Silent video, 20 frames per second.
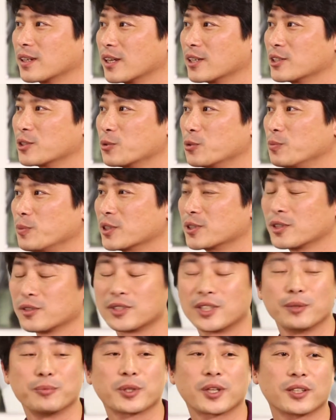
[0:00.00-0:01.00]
같이 호흡
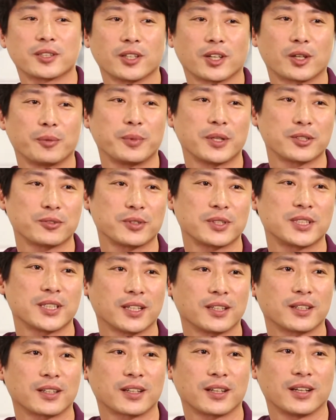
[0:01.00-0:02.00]
맞춰서 재밌게 작업할 수
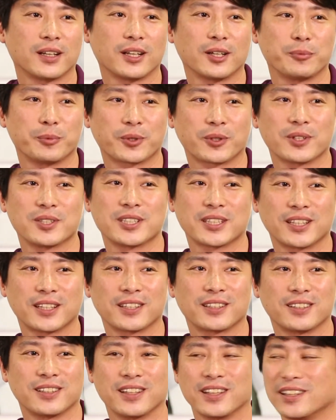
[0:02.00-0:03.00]
있지 않을까 뭐 그런
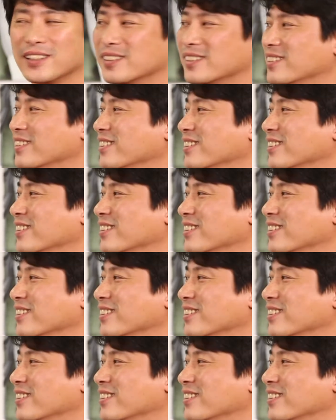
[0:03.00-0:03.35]
생각이 드네요.